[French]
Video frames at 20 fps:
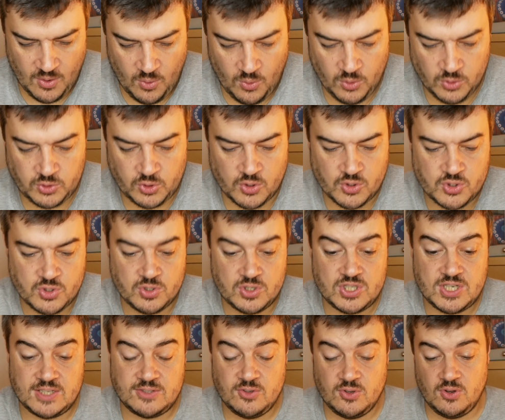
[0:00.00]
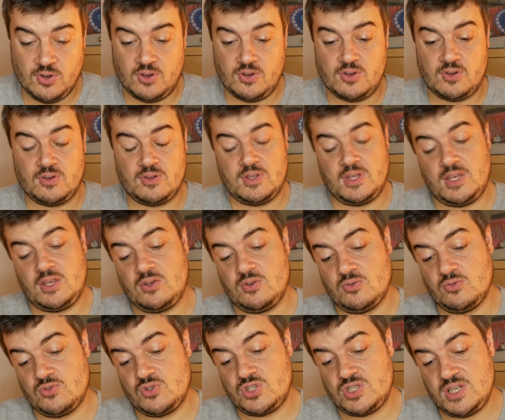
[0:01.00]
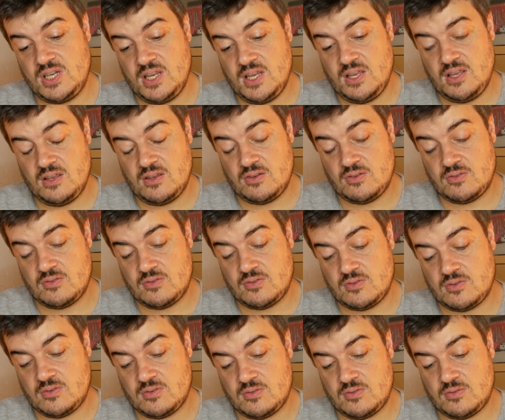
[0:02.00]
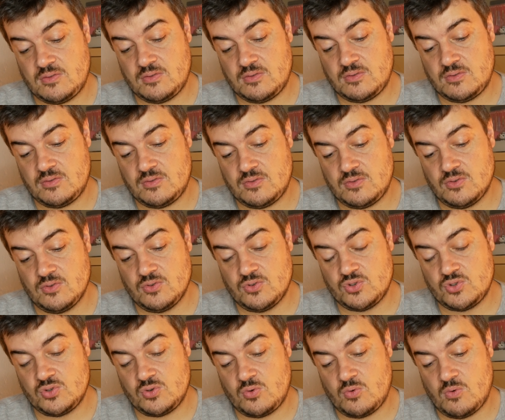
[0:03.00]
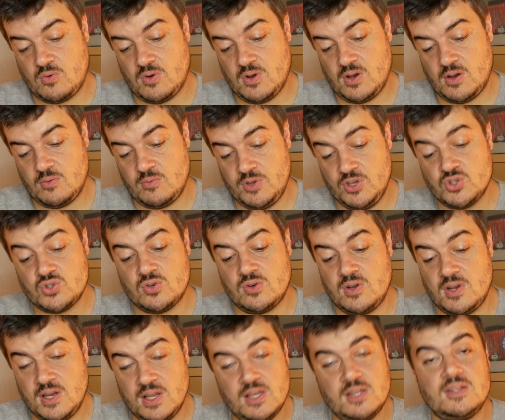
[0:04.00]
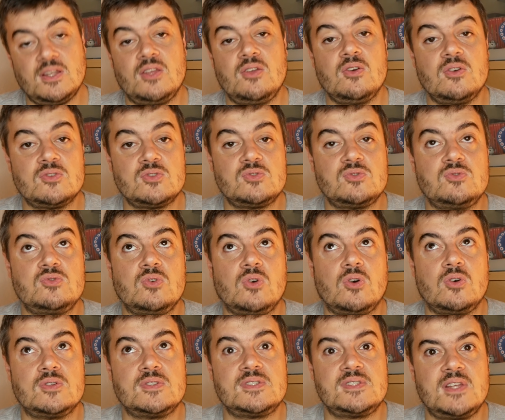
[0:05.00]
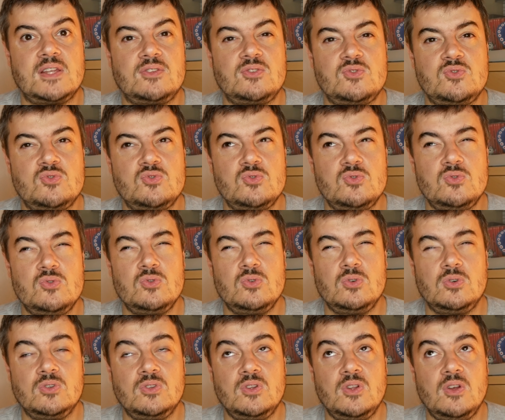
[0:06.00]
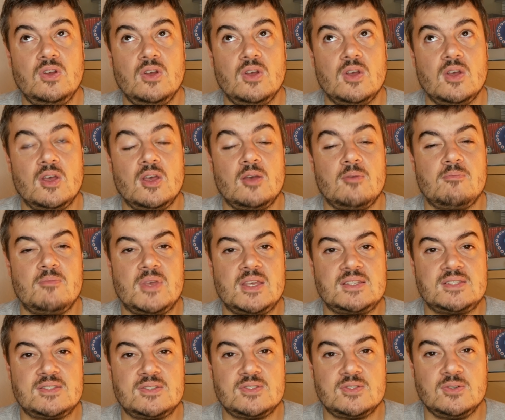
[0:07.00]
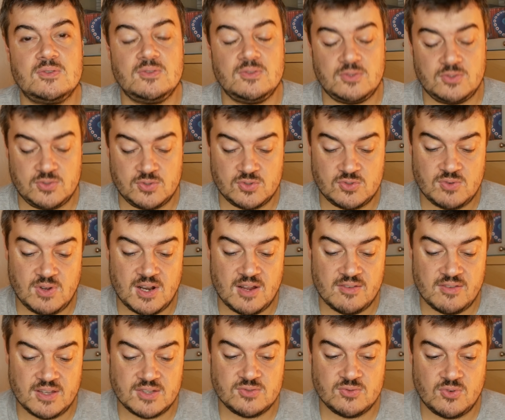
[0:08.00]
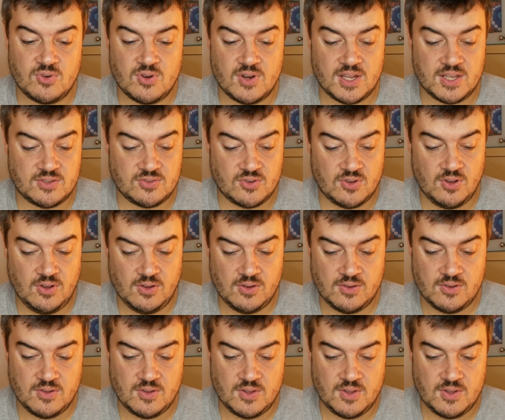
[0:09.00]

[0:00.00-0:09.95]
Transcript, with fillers: Autre jeu que j'adore et que j'ai, euh, je crois, oui, je l'ai d'ailleurs sur Saturn, mais sans que ce soit la version collector.